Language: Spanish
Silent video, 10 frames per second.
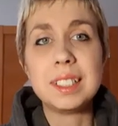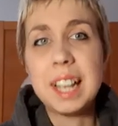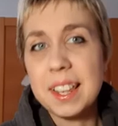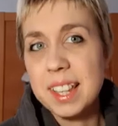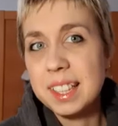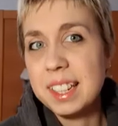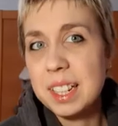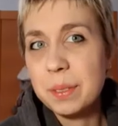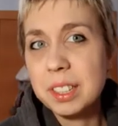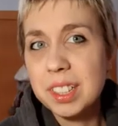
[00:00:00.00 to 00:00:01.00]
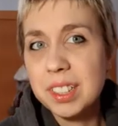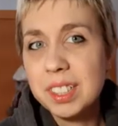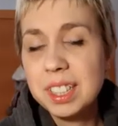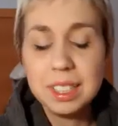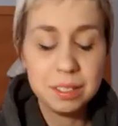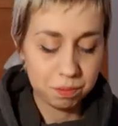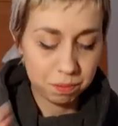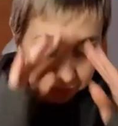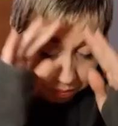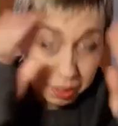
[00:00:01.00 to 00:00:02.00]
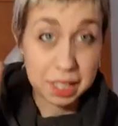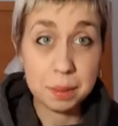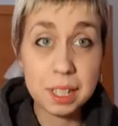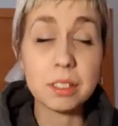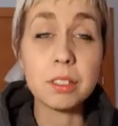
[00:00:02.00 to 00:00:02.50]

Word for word: Garza tenía el 24-7. Madre mía,